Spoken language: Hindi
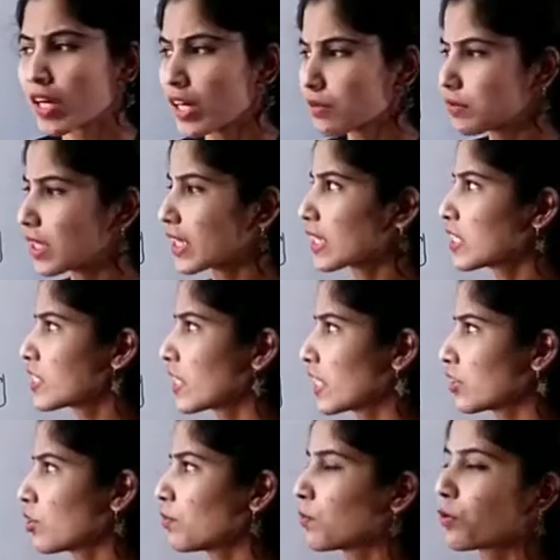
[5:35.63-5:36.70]
अब देखी जाए
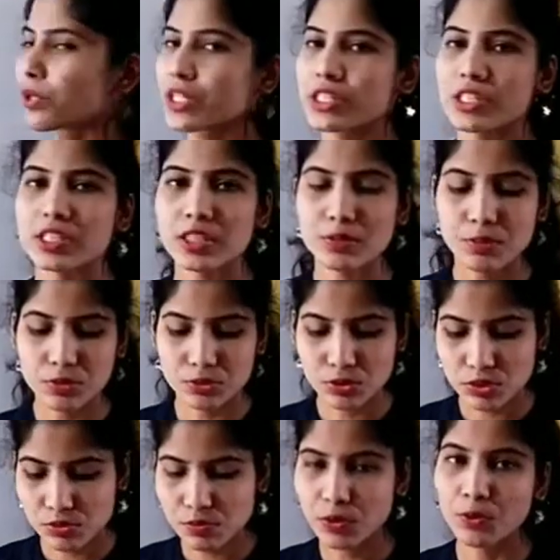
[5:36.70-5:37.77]
तो बोरेशन के
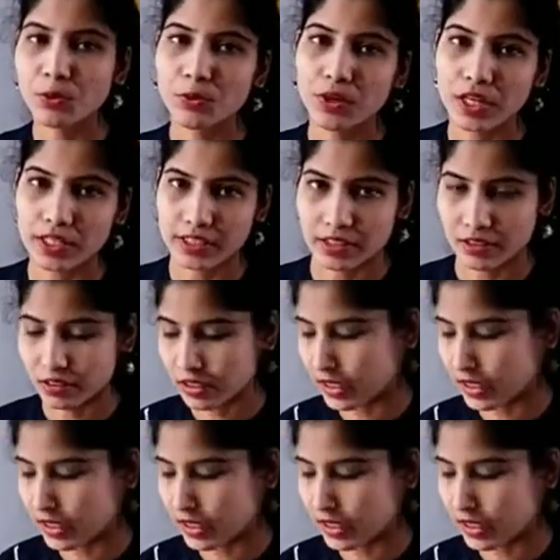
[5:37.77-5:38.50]
प्रोसेस में होगा क्या